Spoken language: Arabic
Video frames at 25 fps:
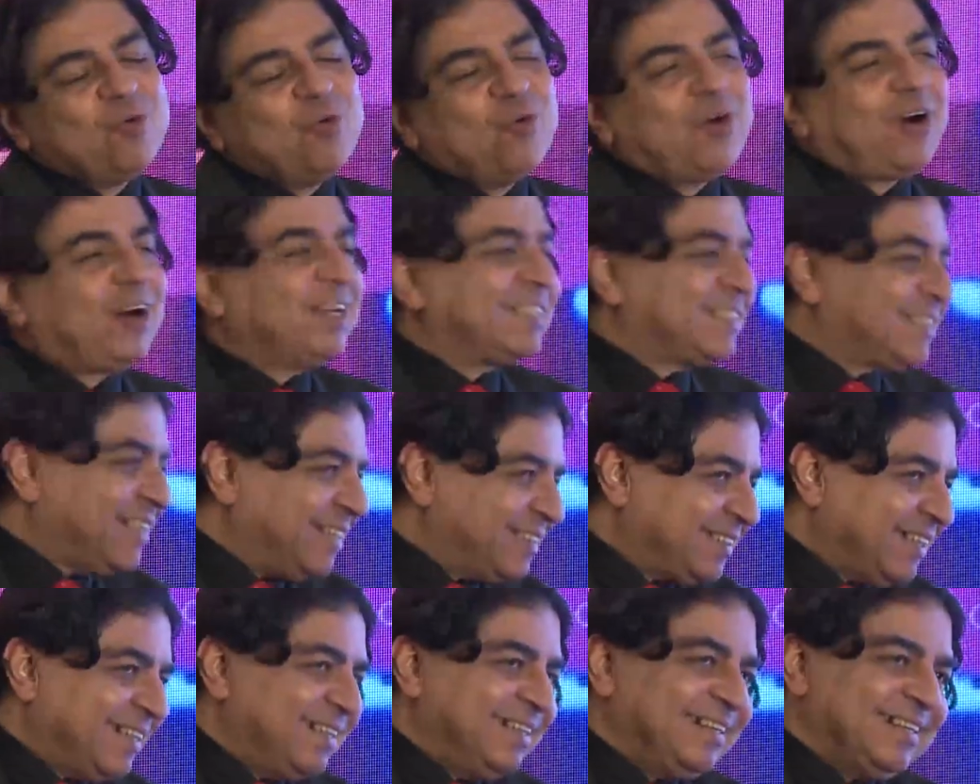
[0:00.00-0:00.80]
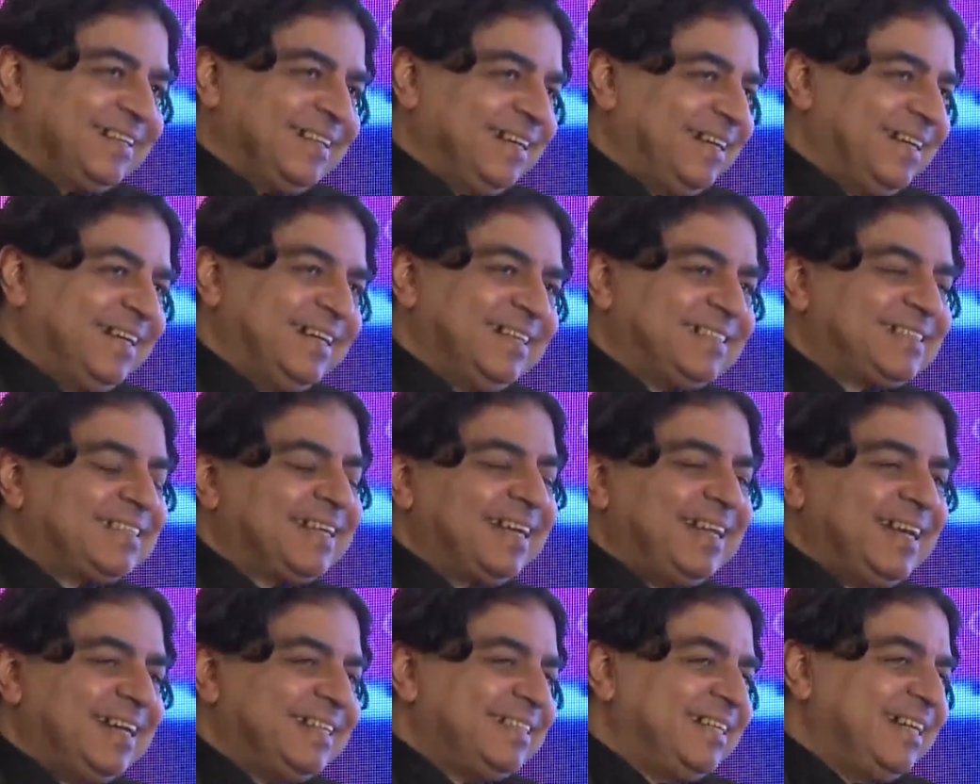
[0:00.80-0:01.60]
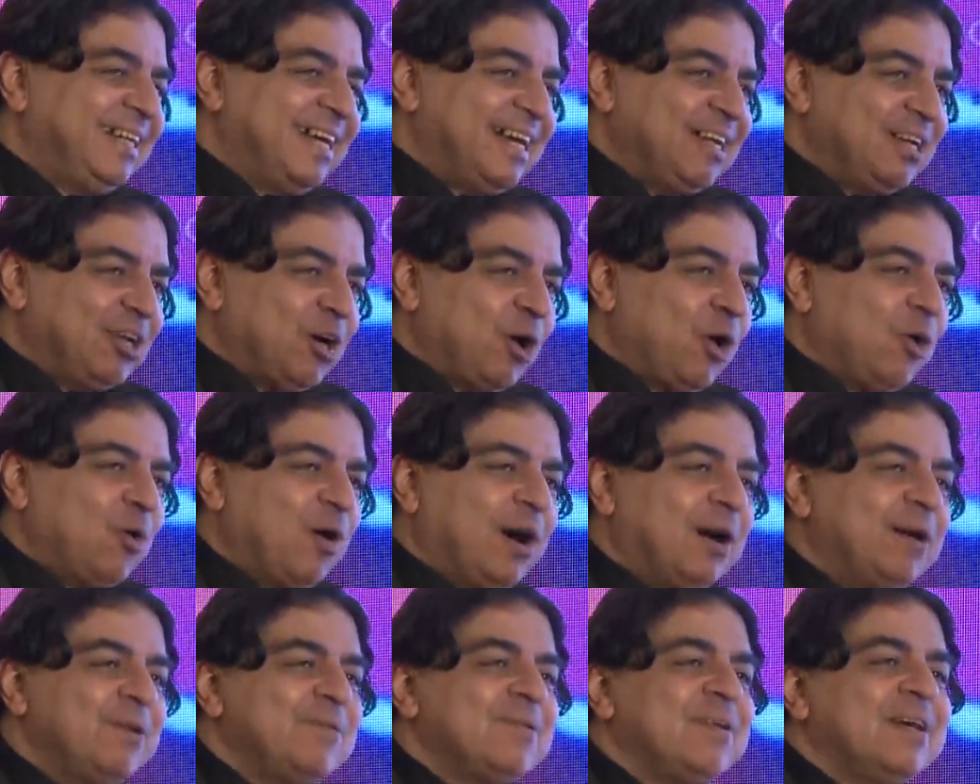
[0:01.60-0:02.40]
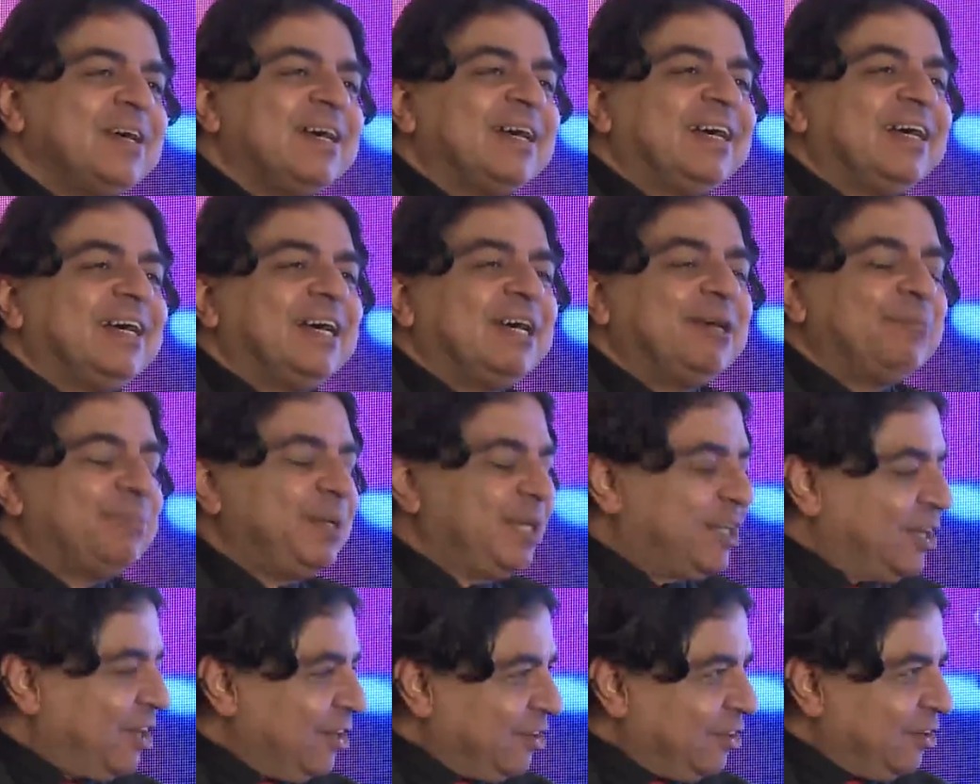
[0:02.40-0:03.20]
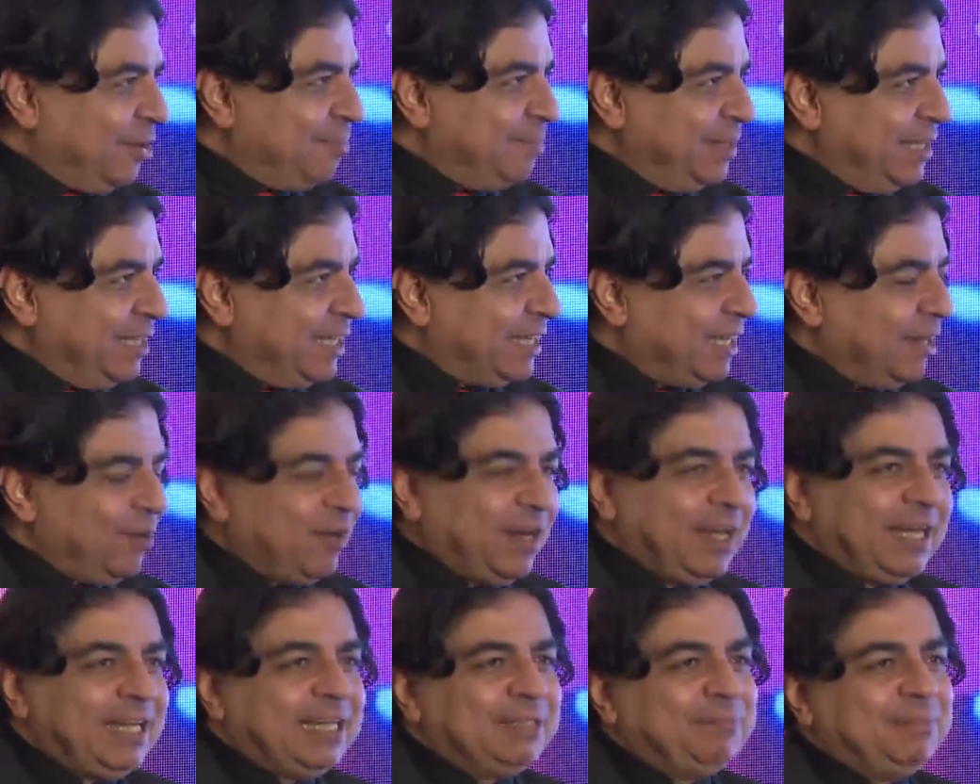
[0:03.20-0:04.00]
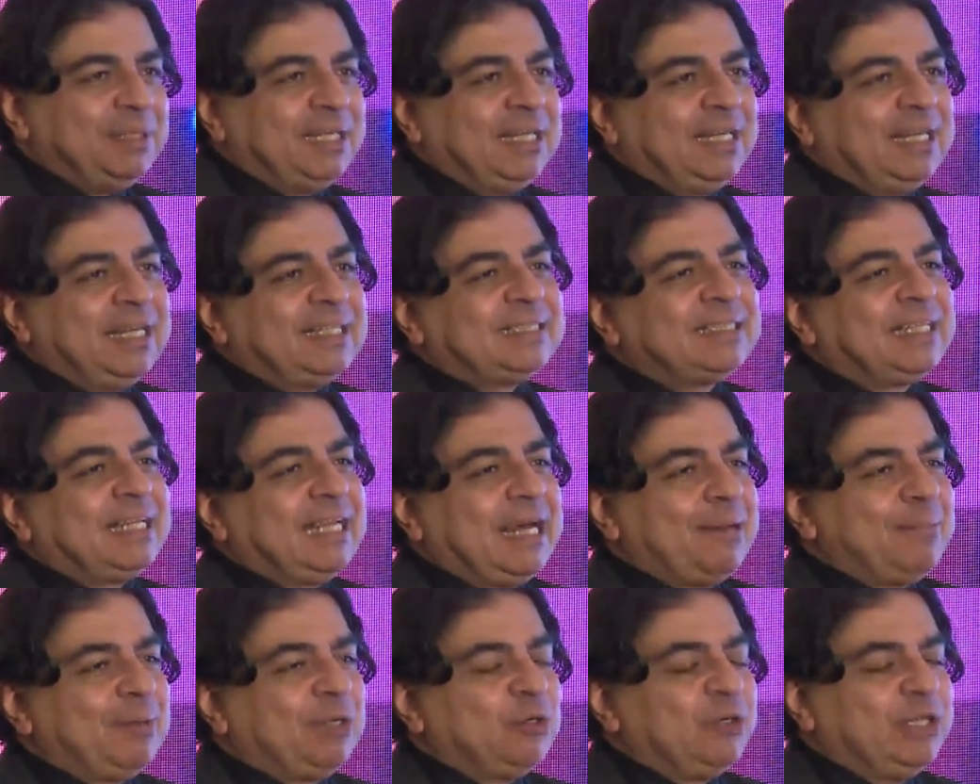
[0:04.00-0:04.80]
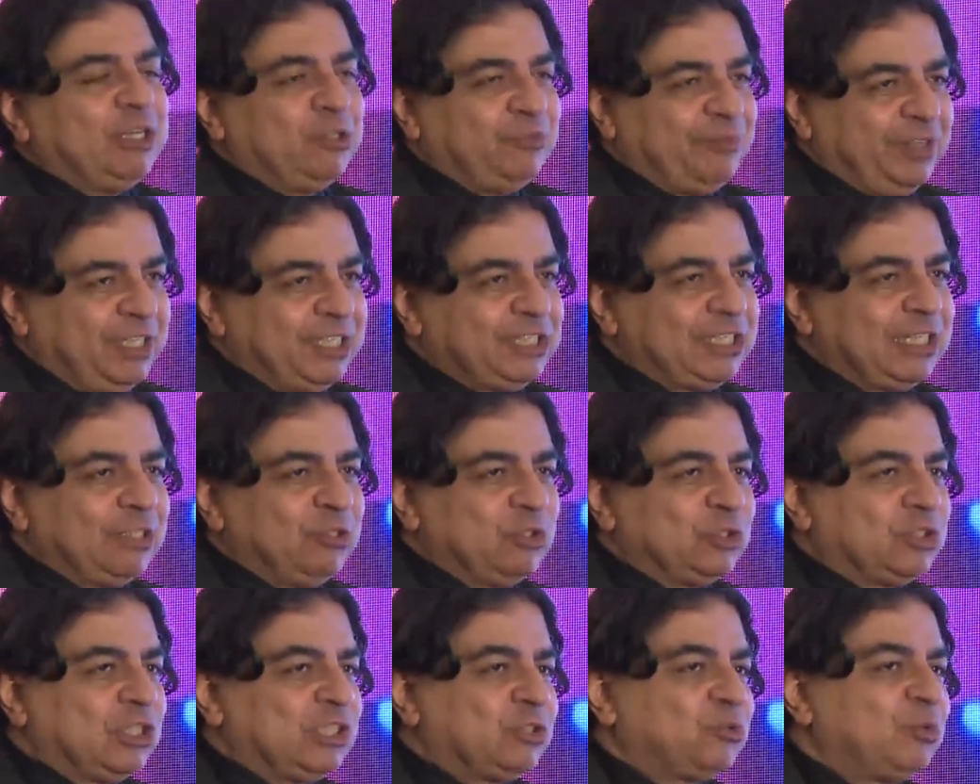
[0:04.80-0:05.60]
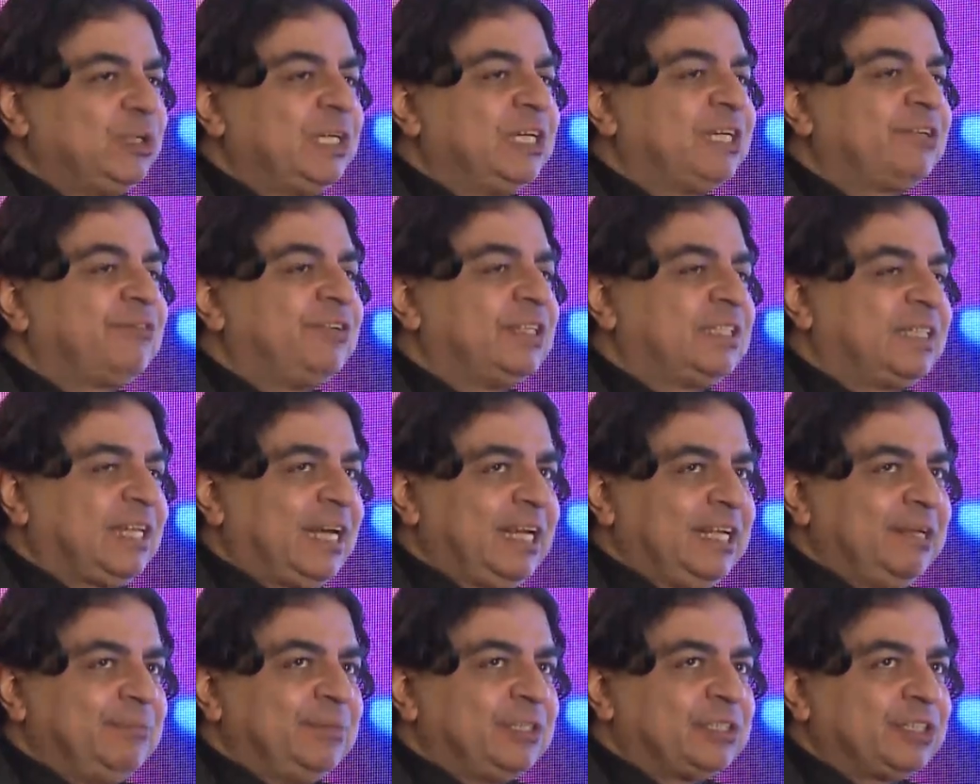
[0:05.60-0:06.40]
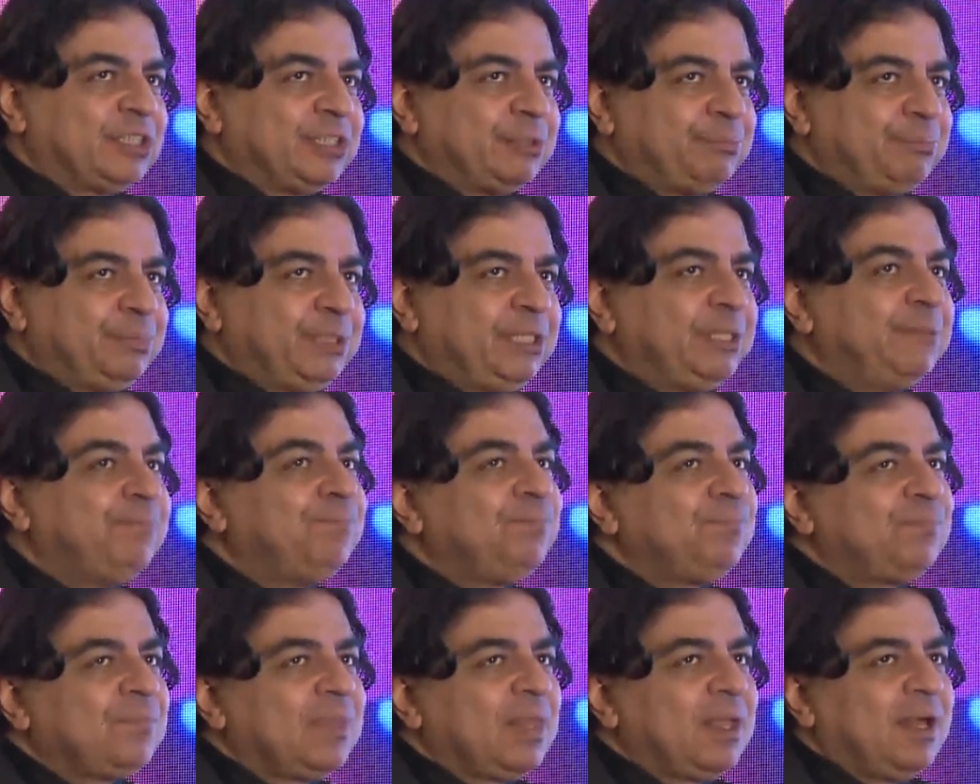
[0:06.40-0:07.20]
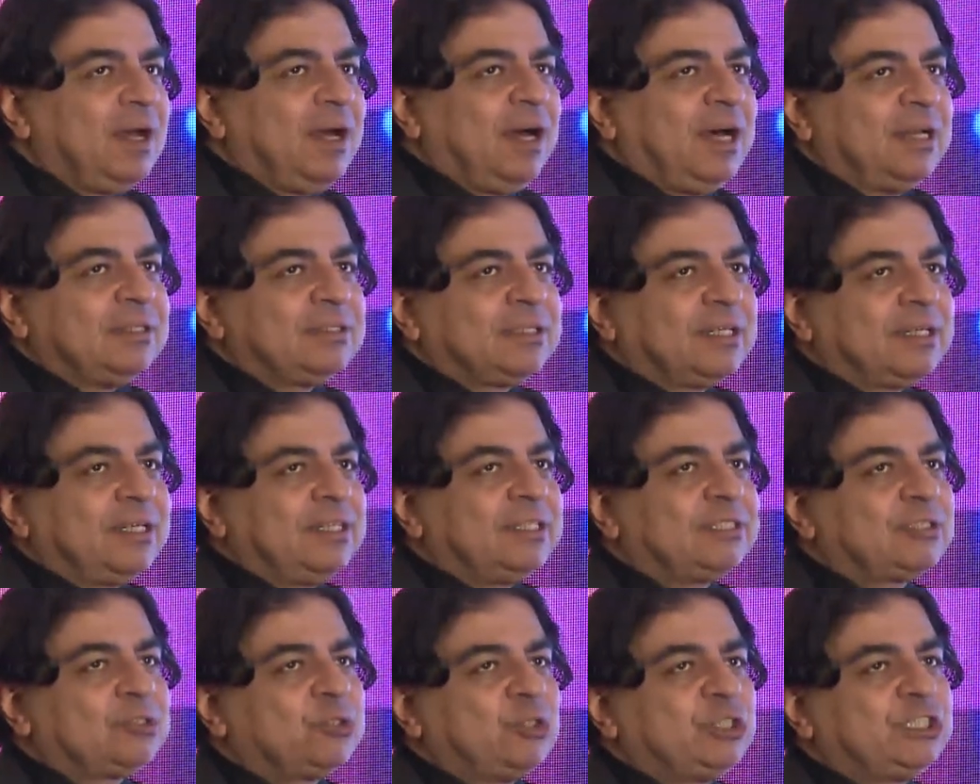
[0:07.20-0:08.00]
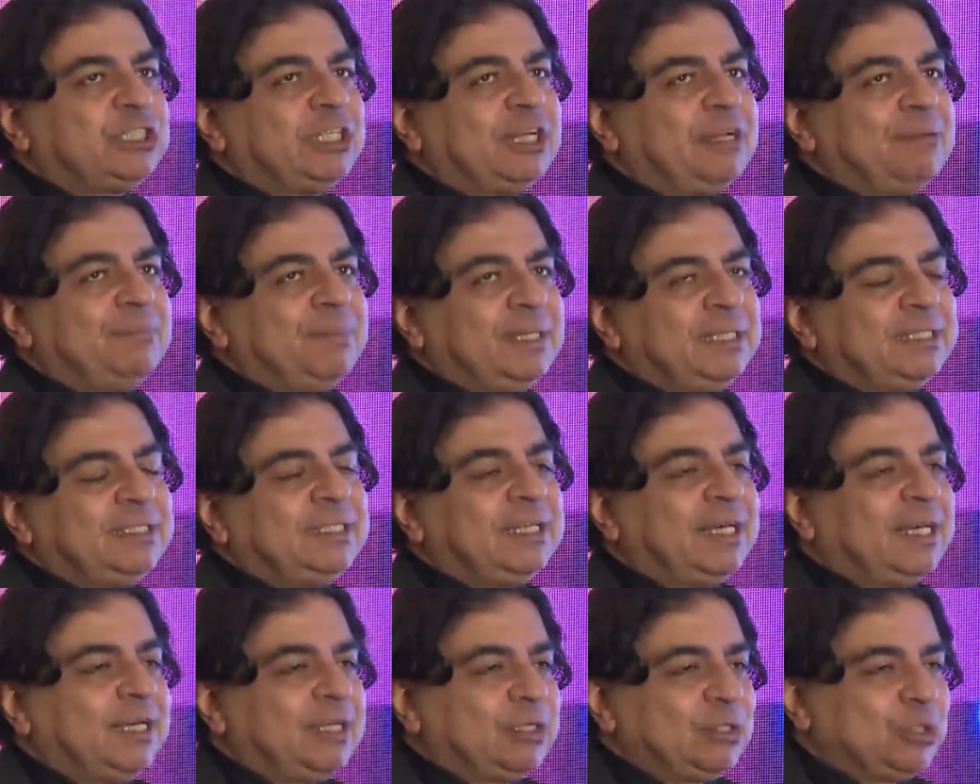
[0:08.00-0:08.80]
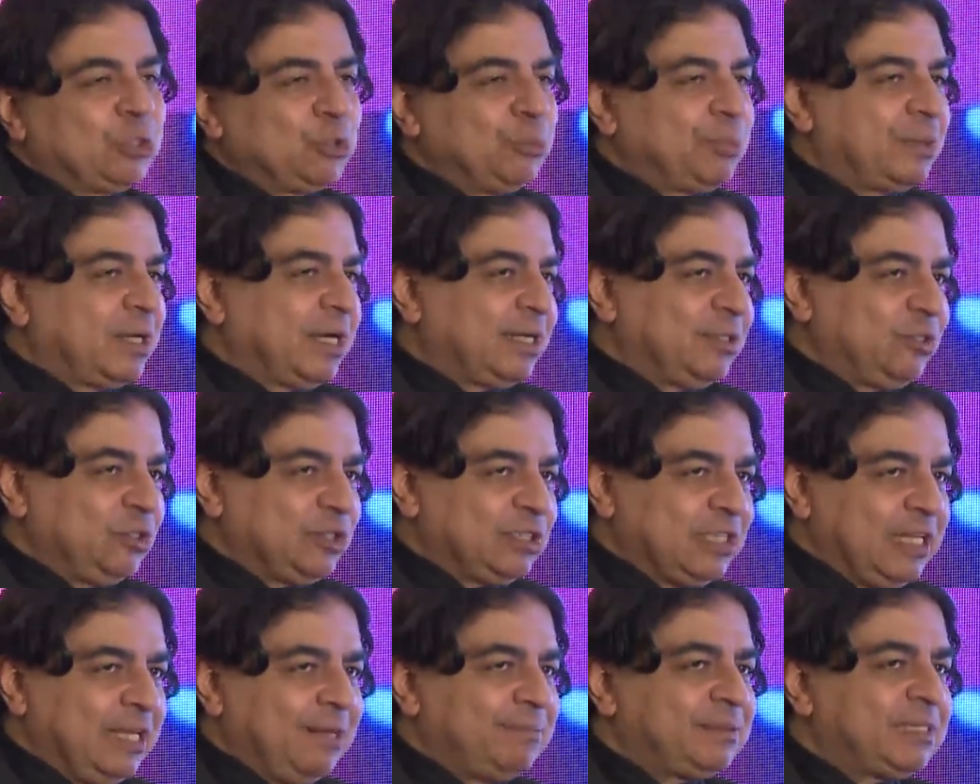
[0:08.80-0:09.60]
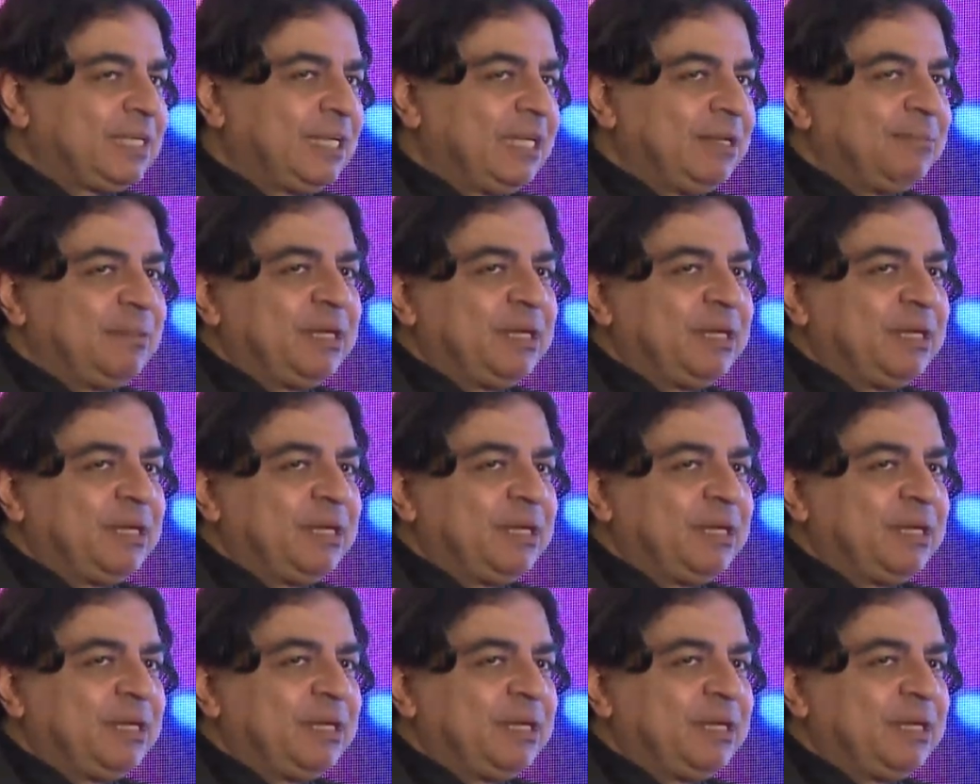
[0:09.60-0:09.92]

وخاصه السنه دي لان هو بيكرمني كواحد من الناس اللي عملوا انوفيشن وتطوير في التعليم الطبي عن طريق السوشيال ميديا جروب كاردو سنابس اللي